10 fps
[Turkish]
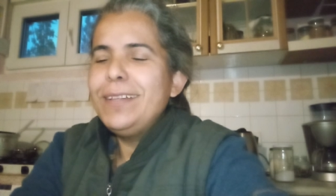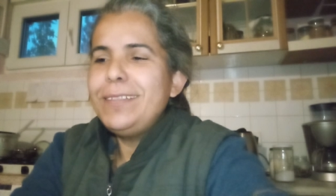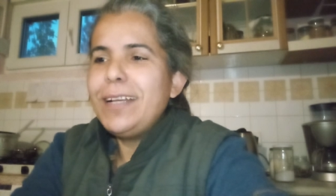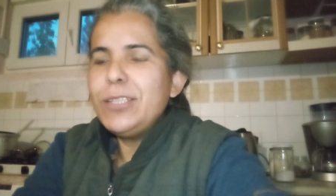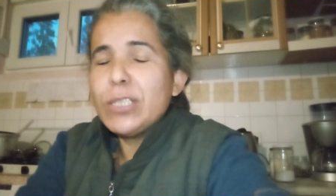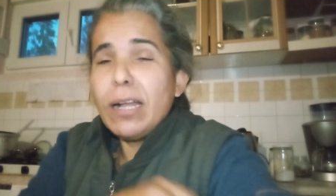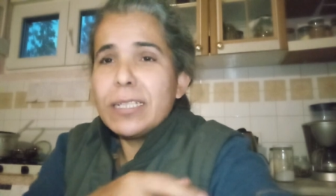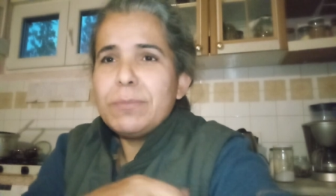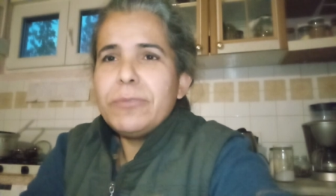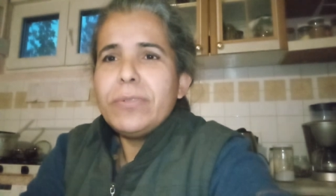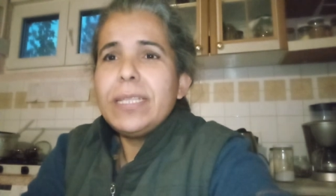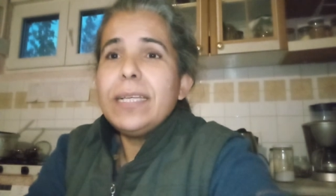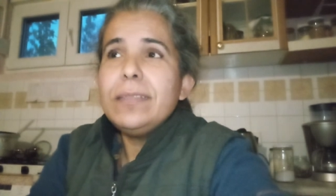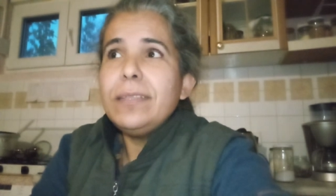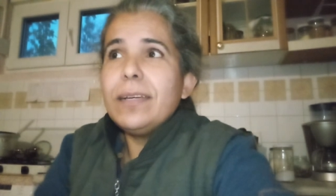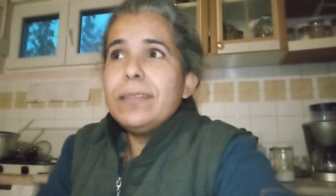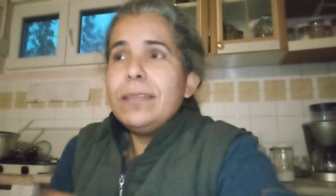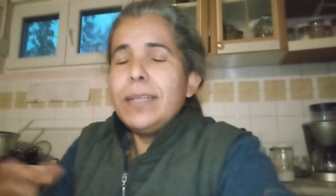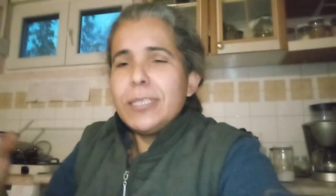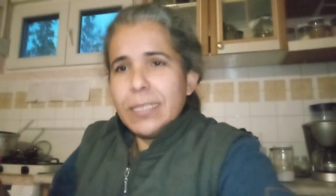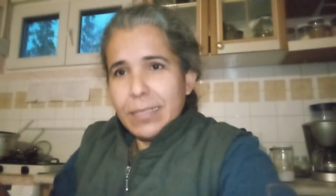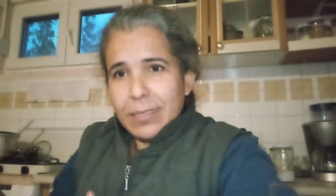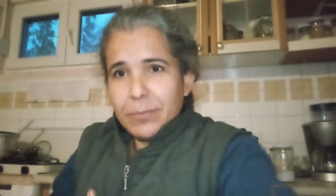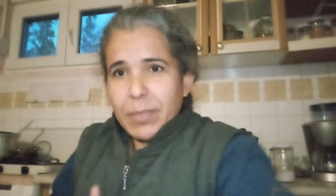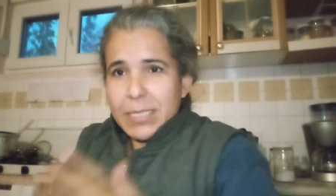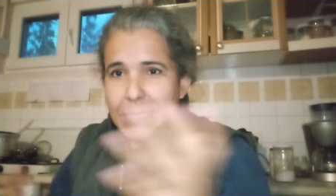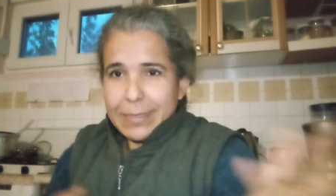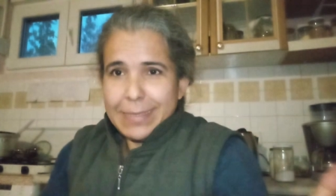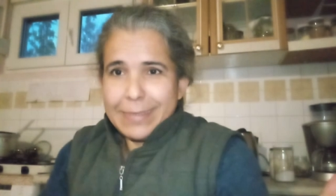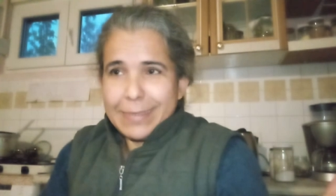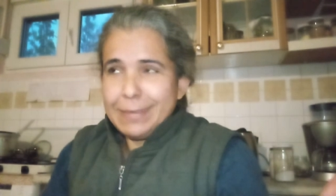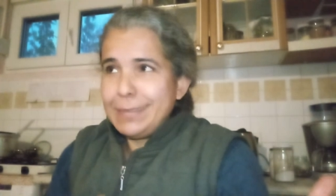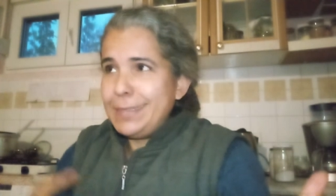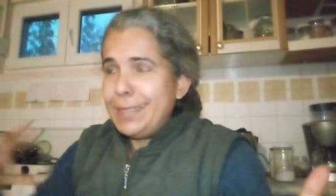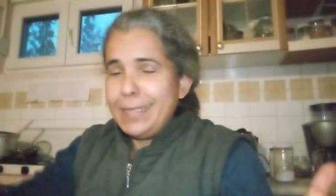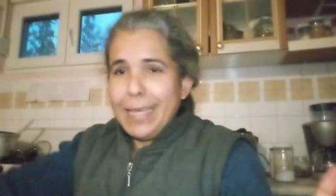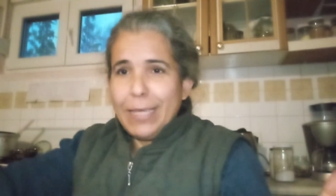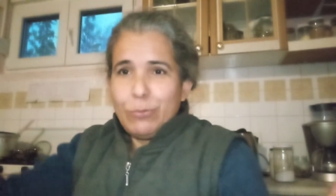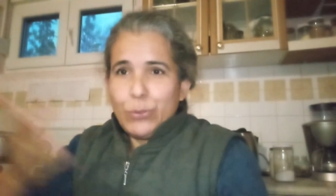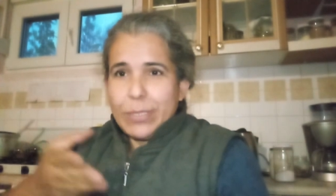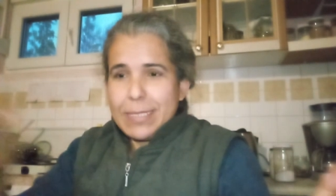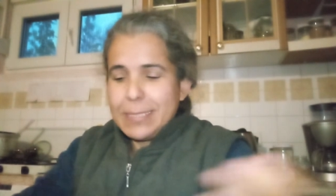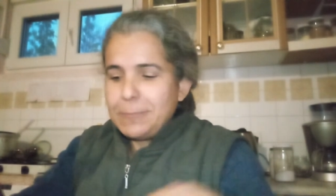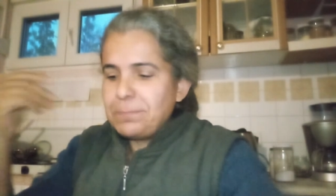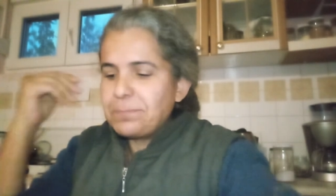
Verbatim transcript: Ya işte araba falan ya dediler şehre gitmeyeceksen sıkıntı değil. Hani ev şurası.